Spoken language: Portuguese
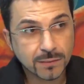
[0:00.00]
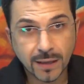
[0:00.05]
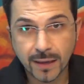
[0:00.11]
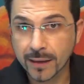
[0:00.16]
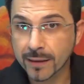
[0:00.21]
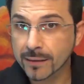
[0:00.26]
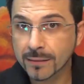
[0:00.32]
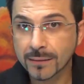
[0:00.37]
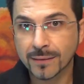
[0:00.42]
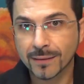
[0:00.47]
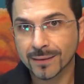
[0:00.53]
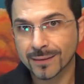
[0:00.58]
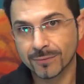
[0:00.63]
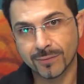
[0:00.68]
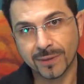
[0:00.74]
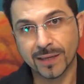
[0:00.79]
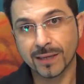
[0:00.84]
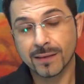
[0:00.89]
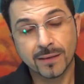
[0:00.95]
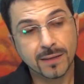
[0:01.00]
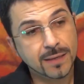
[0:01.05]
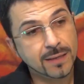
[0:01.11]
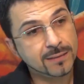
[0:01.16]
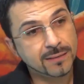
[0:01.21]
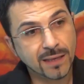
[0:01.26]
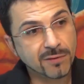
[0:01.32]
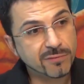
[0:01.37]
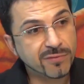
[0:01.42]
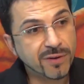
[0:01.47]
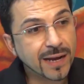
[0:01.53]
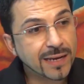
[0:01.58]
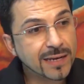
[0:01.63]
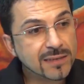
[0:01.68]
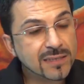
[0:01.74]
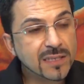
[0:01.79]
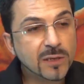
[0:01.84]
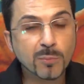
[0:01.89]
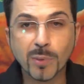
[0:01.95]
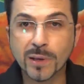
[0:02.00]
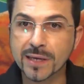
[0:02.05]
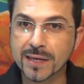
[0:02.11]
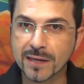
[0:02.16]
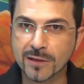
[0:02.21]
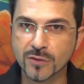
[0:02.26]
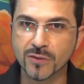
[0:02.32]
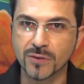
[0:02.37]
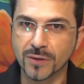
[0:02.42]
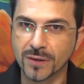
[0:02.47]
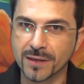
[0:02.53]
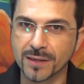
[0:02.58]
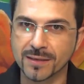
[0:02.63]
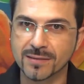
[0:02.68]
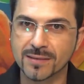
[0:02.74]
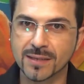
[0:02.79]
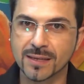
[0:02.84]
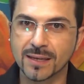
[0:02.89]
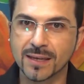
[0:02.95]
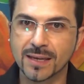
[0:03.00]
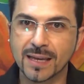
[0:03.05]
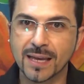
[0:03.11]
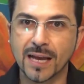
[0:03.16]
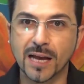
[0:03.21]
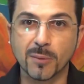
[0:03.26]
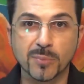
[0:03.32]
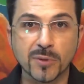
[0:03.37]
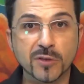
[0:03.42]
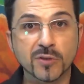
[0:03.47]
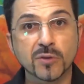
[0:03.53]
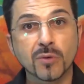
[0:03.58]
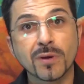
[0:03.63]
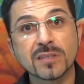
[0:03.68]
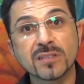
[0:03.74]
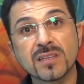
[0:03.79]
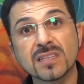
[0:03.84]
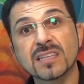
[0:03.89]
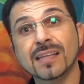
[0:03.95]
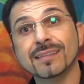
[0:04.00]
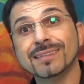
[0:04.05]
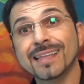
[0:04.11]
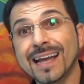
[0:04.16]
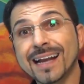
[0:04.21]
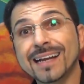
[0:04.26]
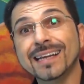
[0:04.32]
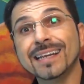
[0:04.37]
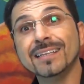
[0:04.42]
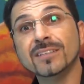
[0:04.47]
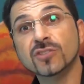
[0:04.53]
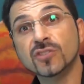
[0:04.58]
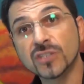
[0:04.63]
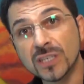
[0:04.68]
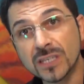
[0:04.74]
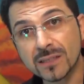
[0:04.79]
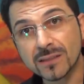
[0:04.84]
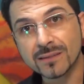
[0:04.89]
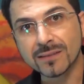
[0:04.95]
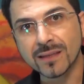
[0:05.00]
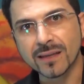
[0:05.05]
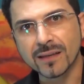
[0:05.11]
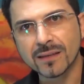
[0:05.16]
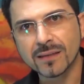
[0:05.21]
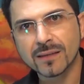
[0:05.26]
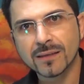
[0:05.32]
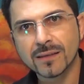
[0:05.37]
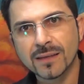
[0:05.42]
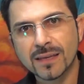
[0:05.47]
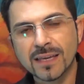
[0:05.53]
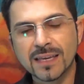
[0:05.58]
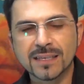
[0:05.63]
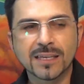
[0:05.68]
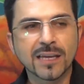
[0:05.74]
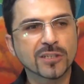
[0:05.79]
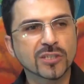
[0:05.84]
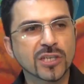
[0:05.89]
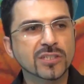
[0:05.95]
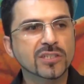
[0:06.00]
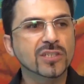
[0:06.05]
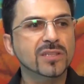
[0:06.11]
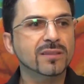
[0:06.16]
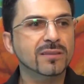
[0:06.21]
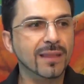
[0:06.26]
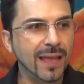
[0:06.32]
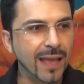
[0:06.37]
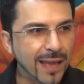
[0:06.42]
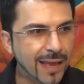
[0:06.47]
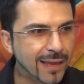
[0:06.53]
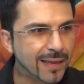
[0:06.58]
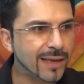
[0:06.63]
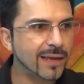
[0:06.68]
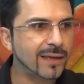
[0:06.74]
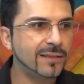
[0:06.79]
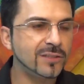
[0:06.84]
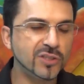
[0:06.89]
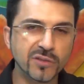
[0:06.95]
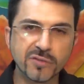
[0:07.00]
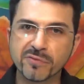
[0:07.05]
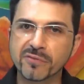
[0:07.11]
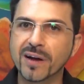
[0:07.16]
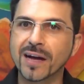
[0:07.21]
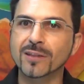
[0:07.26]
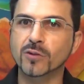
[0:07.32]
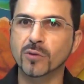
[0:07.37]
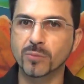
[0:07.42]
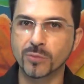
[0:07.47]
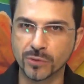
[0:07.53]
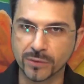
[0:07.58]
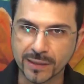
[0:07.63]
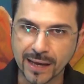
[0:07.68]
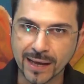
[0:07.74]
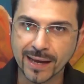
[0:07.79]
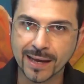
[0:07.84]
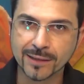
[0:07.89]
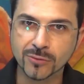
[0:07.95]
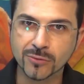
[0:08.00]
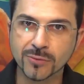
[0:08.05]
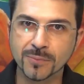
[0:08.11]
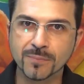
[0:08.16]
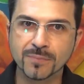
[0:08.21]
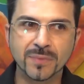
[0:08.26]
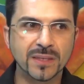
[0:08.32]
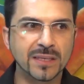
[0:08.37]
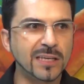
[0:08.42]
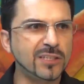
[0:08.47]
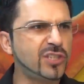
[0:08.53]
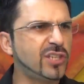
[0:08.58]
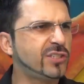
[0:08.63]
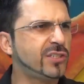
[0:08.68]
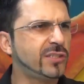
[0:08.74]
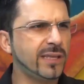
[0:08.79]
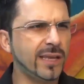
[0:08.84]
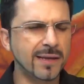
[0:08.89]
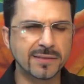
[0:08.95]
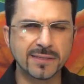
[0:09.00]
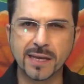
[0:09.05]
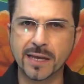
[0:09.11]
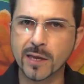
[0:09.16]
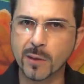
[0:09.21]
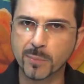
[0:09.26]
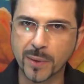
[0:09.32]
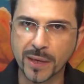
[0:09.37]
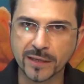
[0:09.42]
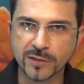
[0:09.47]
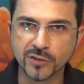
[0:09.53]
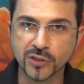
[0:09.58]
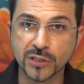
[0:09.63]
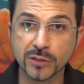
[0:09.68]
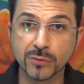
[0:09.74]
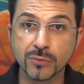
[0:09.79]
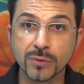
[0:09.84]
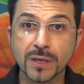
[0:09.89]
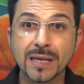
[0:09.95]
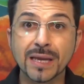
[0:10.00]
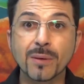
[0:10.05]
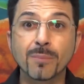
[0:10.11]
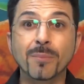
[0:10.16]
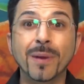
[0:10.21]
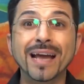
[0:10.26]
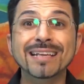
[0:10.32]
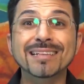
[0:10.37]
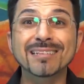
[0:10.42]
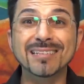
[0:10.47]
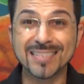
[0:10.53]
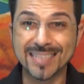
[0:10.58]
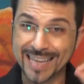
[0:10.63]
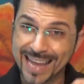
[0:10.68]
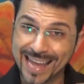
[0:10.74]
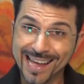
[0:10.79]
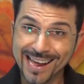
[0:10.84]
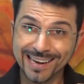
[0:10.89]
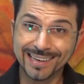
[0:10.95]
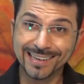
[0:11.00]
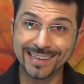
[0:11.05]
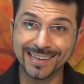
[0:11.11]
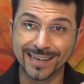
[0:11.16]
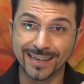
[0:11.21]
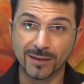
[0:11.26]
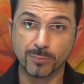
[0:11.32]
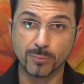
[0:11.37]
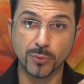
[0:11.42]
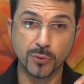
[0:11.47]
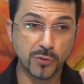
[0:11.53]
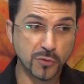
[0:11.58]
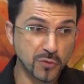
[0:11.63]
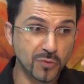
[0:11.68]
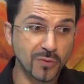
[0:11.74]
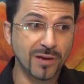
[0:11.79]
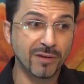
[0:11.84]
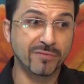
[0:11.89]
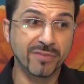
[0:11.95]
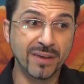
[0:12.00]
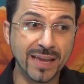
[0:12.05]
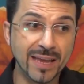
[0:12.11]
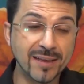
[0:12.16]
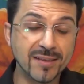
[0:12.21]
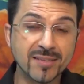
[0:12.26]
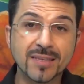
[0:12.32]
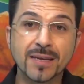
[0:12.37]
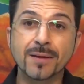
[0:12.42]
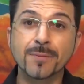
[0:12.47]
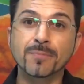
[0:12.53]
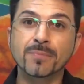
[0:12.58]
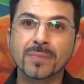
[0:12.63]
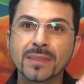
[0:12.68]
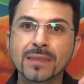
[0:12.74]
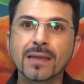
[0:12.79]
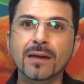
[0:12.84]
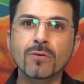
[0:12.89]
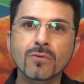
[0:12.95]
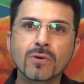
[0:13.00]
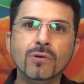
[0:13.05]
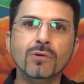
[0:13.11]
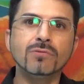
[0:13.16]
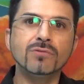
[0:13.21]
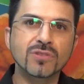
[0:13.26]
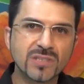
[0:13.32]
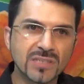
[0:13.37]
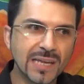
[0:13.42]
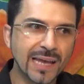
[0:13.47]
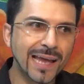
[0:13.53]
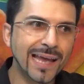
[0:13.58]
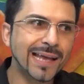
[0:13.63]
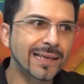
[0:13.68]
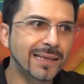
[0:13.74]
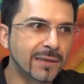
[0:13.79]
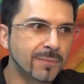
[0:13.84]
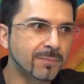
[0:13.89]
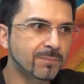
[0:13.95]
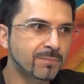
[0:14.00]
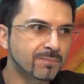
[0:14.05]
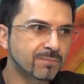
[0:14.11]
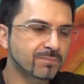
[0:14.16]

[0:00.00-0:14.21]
Tem, né? Tem várias implicações. A pessoa às vezes até acredita que a gente tenha de fato mudado, que a gente tenha se arrependido, mas ela, por sua vez, não consegue